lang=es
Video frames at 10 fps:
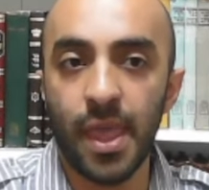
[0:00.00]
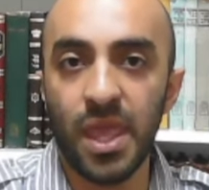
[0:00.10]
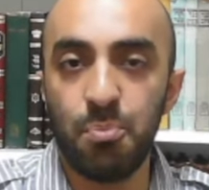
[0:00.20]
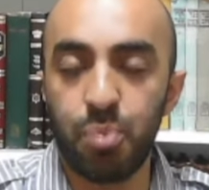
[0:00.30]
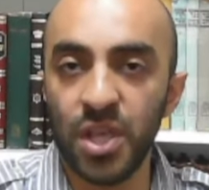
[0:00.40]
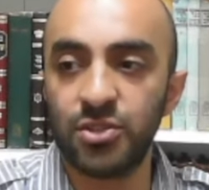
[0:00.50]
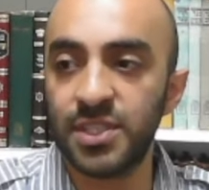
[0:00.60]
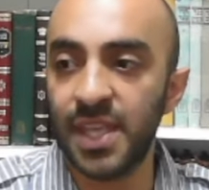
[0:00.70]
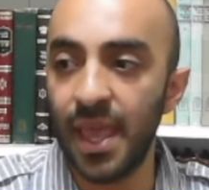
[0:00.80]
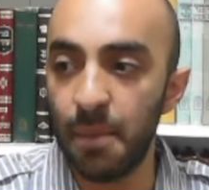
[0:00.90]
Y por eso
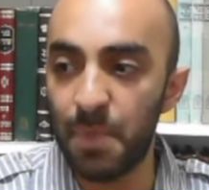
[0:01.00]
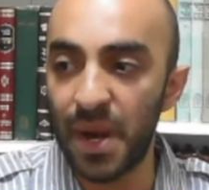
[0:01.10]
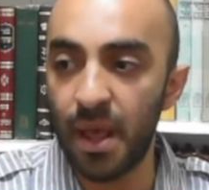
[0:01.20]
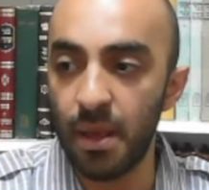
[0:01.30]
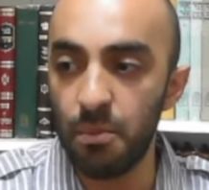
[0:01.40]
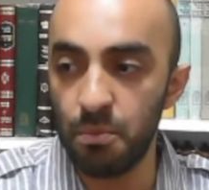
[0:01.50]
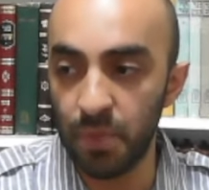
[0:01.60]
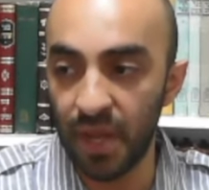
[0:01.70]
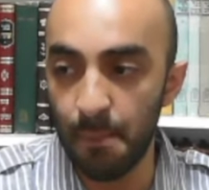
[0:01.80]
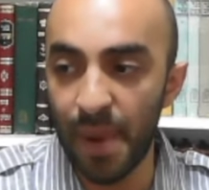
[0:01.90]
es que para
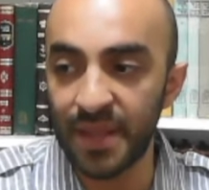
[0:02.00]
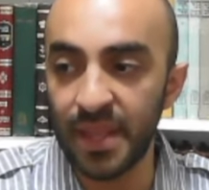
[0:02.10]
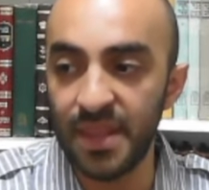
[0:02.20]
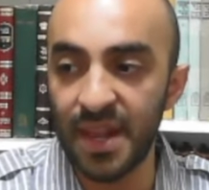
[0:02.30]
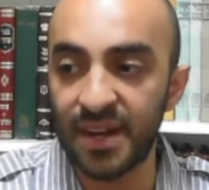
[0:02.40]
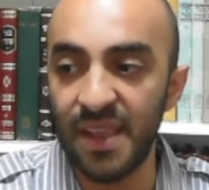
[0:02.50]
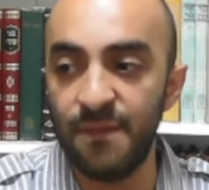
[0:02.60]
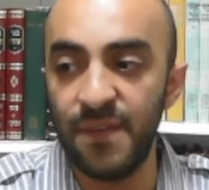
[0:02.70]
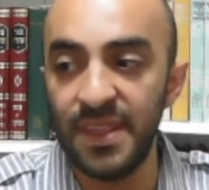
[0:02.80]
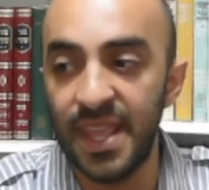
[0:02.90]
gran parte de
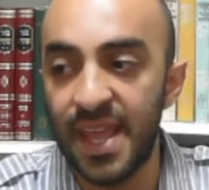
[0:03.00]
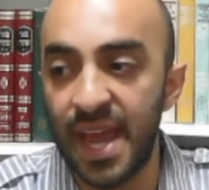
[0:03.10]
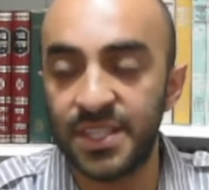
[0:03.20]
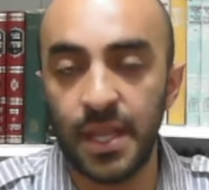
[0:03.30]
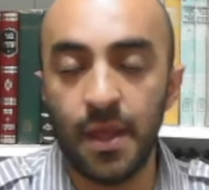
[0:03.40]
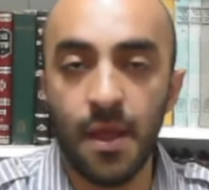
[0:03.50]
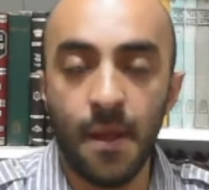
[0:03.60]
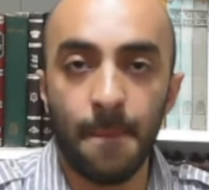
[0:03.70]
reivindicarse